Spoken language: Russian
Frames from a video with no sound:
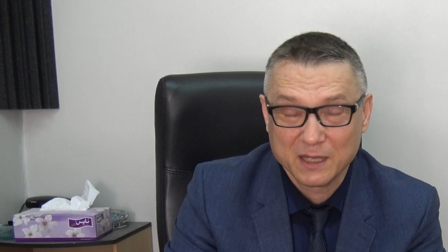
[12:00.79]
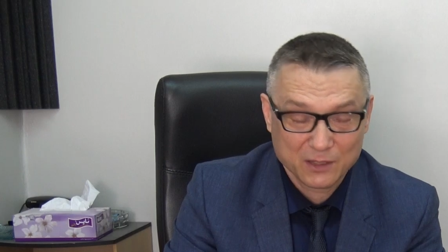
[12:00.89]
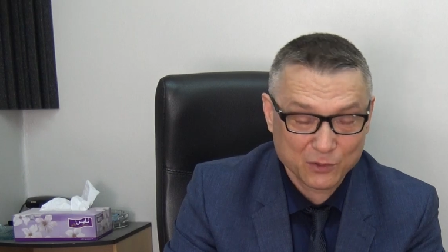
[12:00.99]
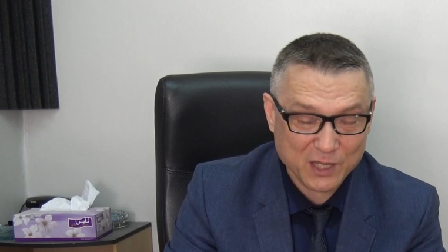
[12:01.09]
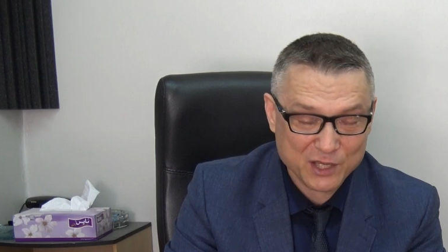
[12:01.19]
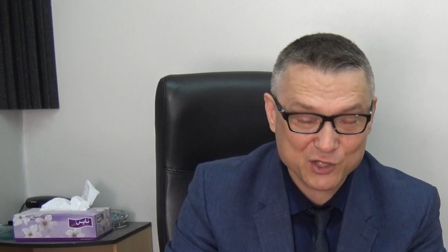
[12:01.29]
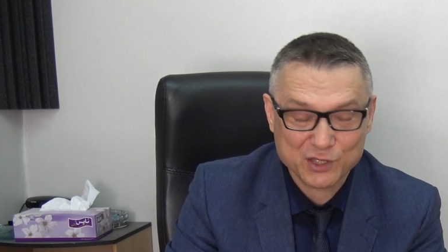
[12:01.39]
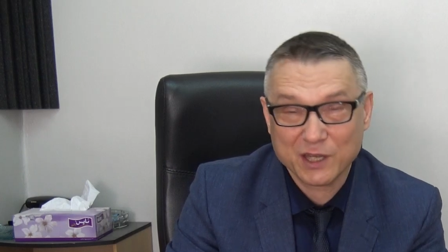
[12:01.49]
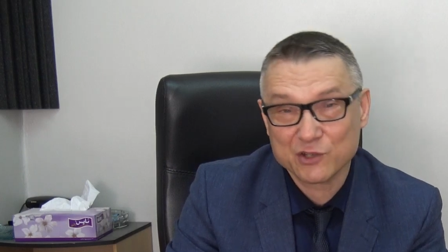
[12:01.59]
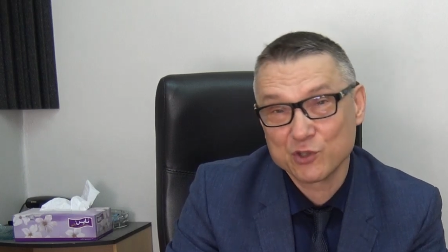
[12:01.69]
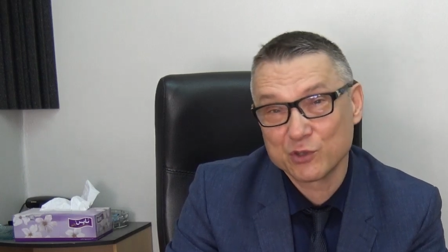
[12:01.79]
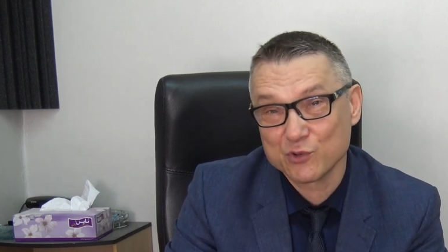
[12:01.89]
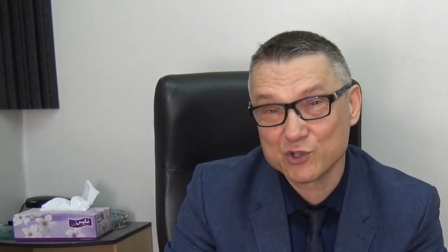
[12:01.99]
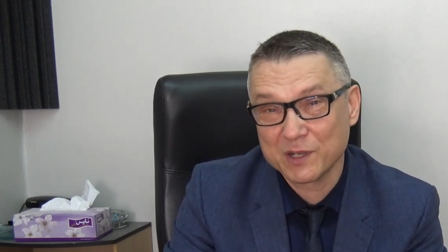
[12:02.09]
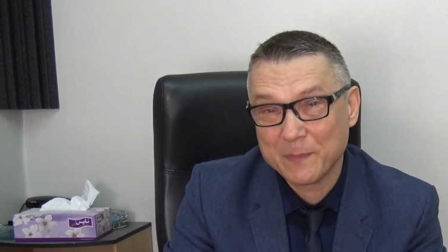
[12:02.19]
Но я считаю, что это
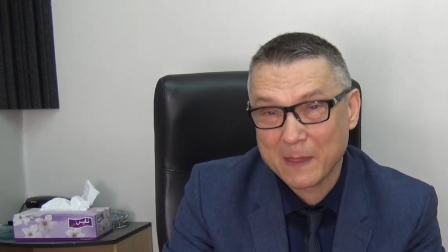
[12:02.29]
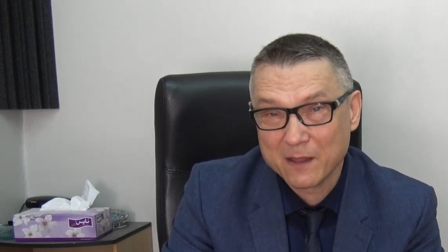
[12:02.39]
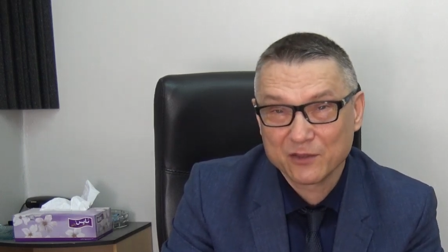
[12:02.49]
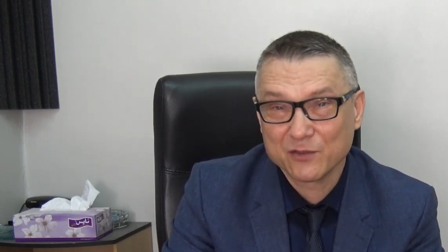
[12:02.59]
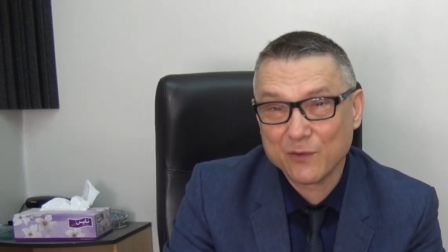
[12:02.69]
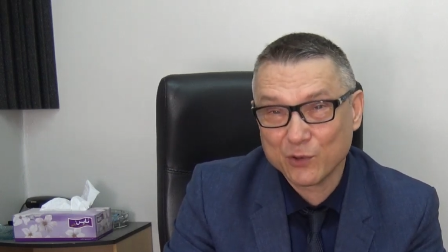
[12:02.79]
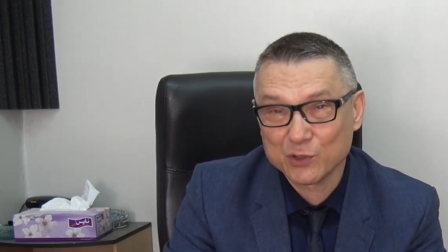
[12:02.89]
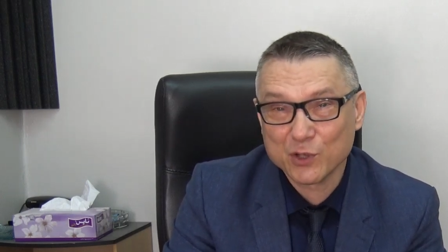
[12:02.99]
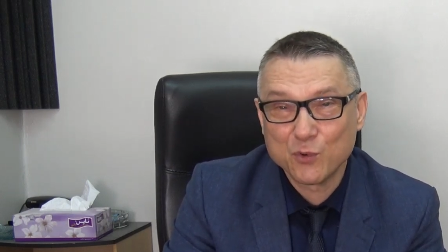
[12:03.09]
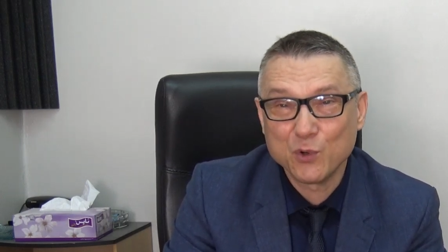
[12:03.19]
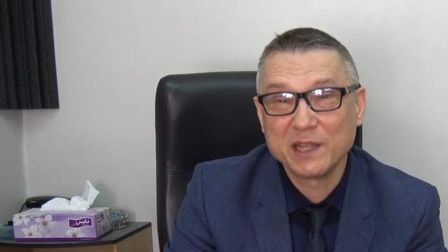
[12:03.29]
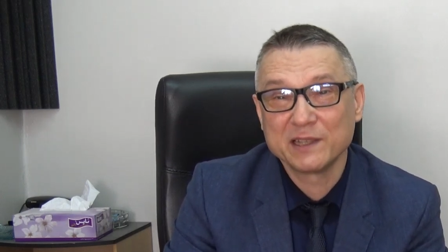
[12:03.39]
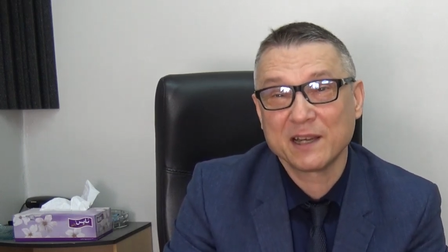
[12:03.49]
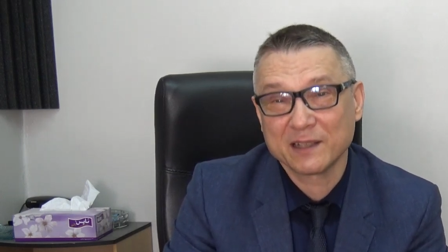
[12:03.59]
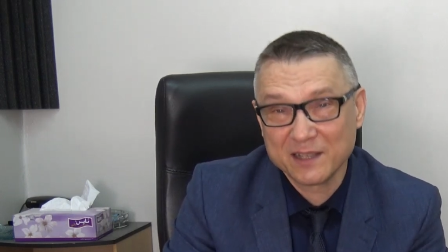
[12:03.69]
уже своего рода
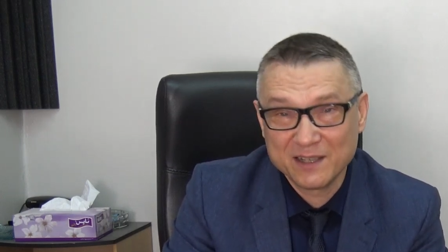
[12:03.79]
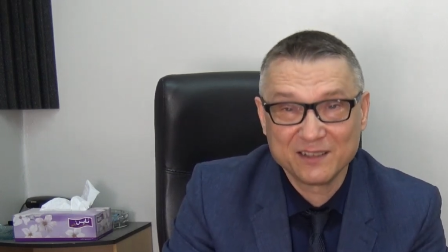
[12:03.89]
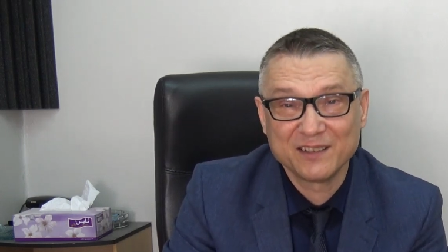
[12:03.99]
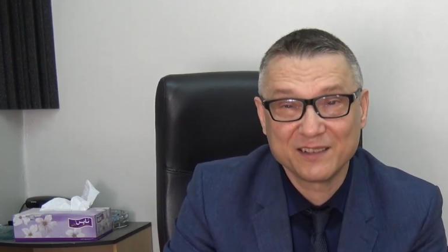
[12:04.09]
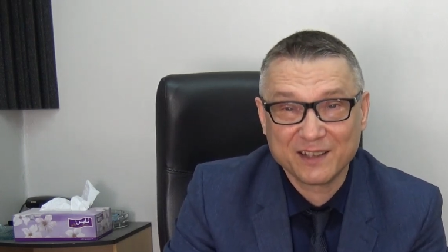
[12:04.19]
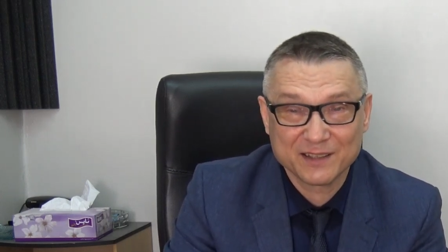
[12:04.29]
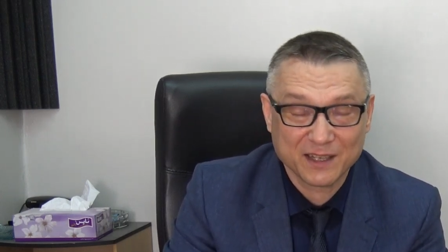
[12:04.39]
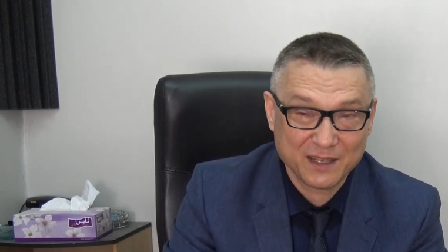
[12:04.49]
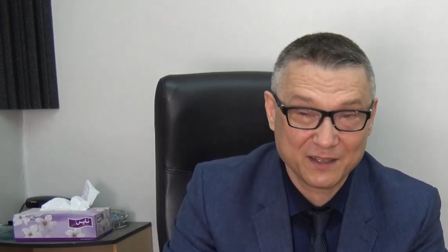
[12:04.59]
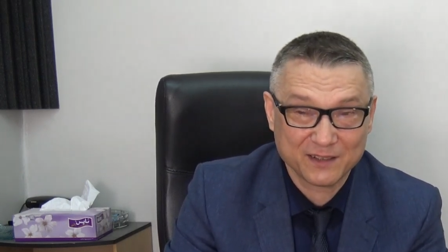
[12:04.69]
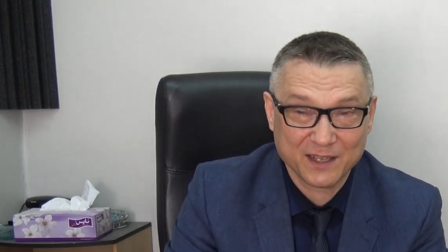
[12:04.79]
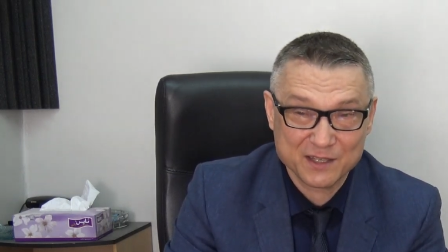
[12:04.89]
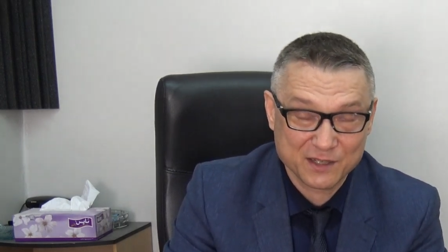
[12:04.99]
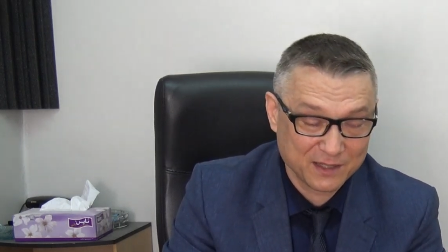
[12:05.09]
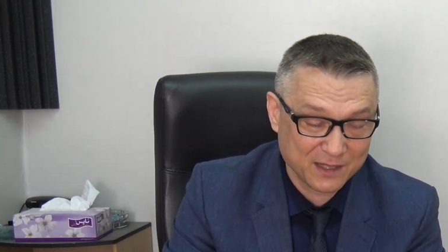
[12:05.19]
кулинарные изыски такие,
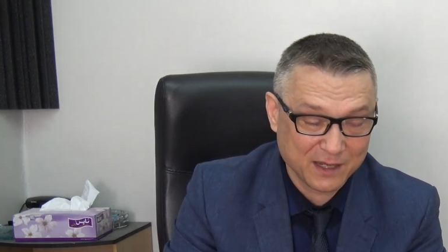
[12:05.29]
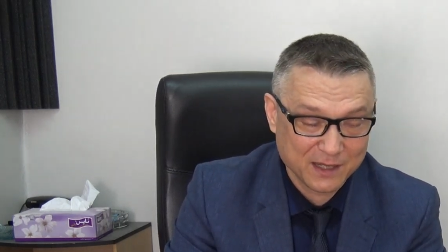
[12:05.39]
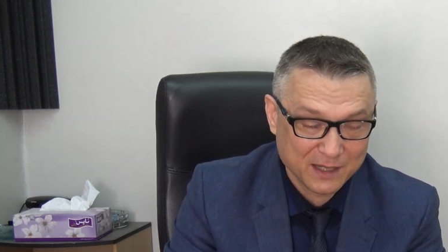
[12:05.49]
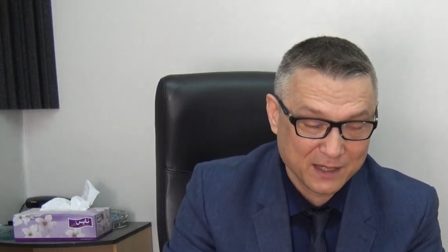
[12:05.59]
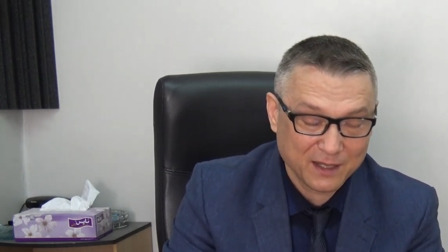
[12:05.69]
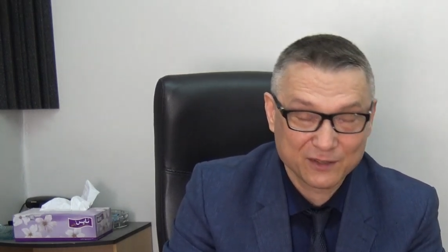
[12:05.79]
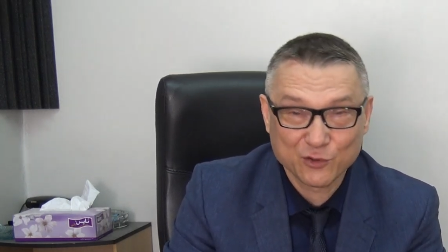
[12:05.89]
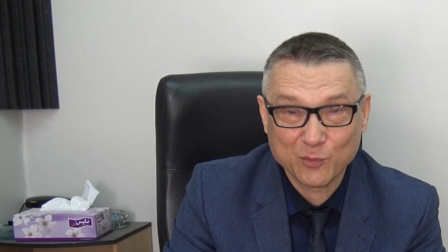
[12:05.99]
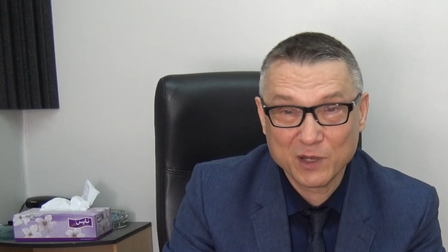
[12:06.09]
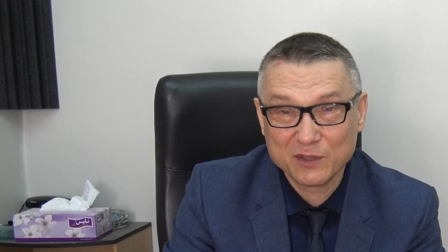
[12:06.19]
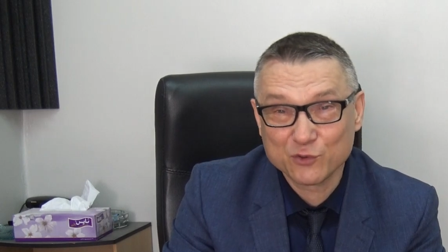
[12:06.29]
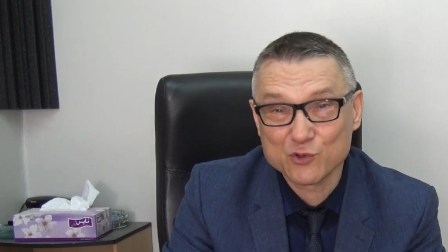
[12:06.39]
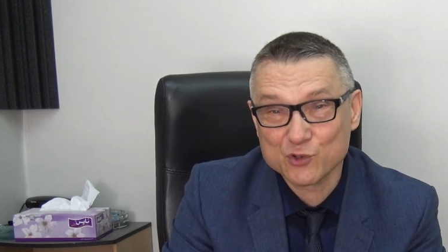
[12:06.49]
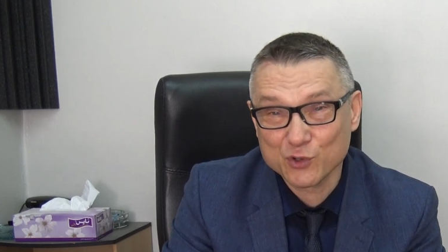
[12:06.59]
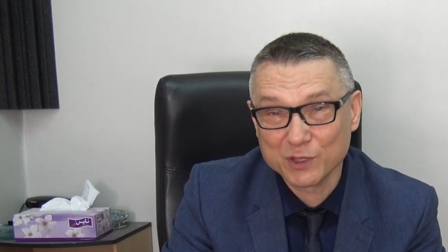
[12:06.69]
знаете, для особо
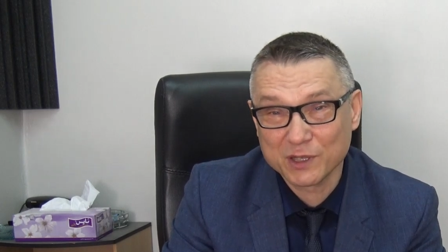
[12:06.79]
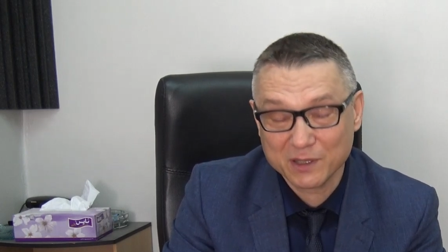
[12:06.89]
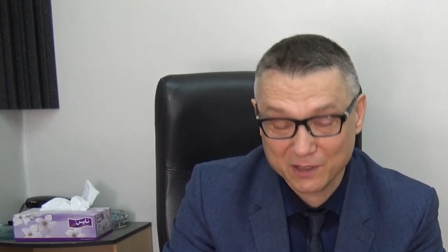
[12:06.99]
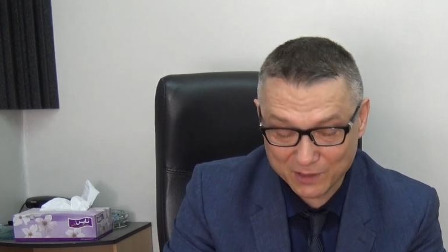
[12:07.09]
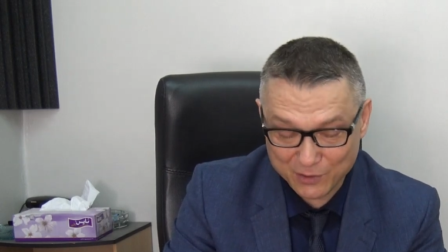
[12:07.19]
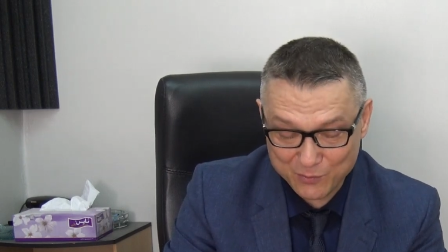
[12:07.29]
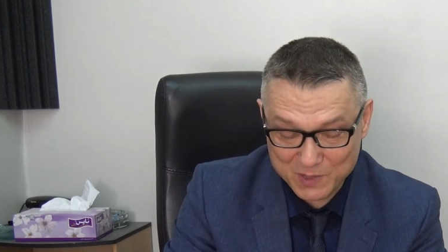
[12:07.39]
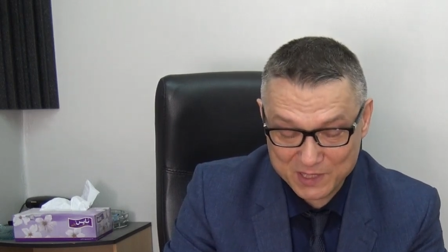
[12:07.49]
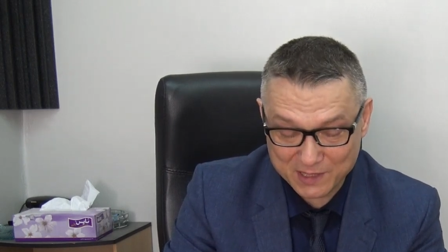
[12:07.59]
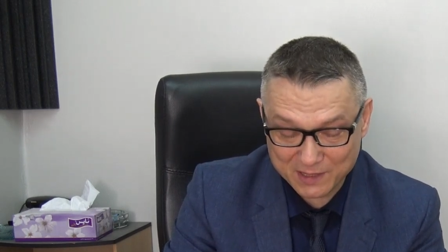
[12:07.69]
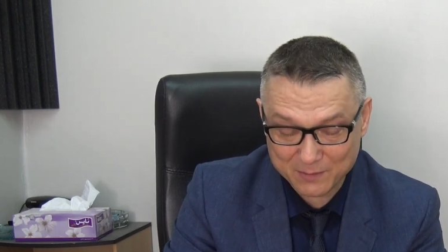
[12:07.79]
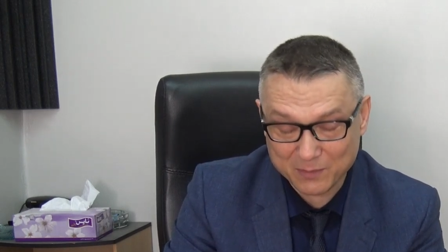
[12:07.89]
искушенных э, любителей.